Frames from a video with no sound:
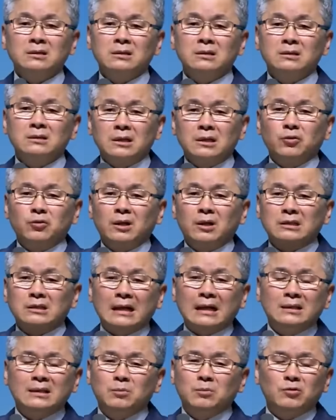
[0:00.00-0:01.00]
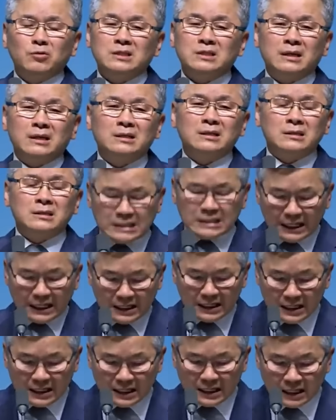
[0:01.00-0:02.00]
저는 이 교회 담임 목사인
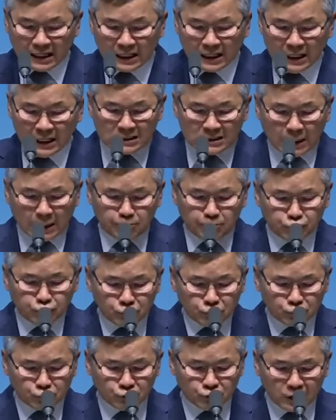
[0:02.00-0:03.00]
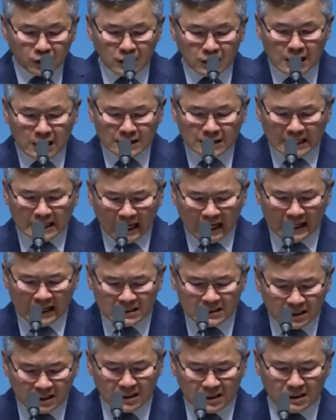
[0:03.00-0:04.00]
제가 제 분수를
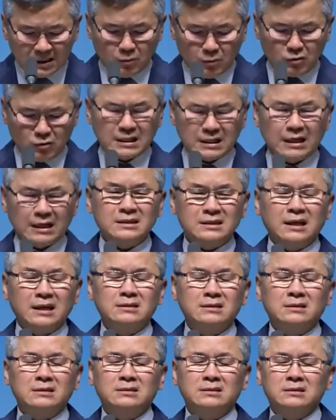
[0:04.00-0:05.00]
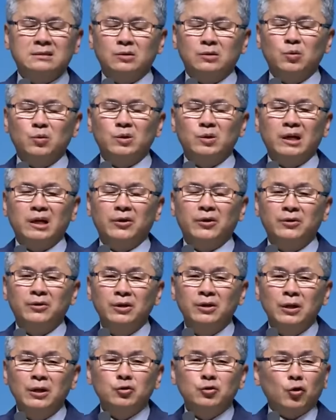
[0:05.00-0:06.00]
잘 지키는 목사가 되기를 저는
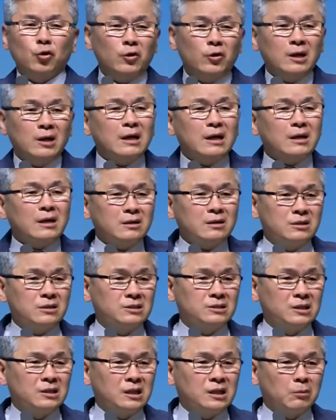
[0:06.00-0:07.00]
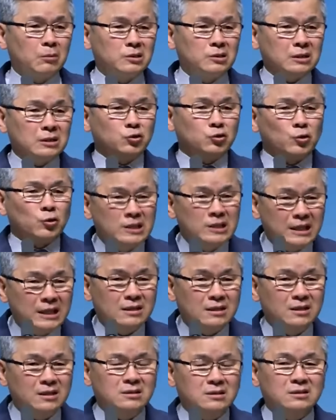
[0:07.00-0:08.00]
원해요. 교회가 커진 게 뭐 제
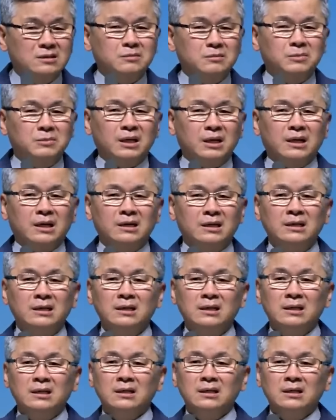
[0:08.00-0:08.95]
존재가 커졌습니까?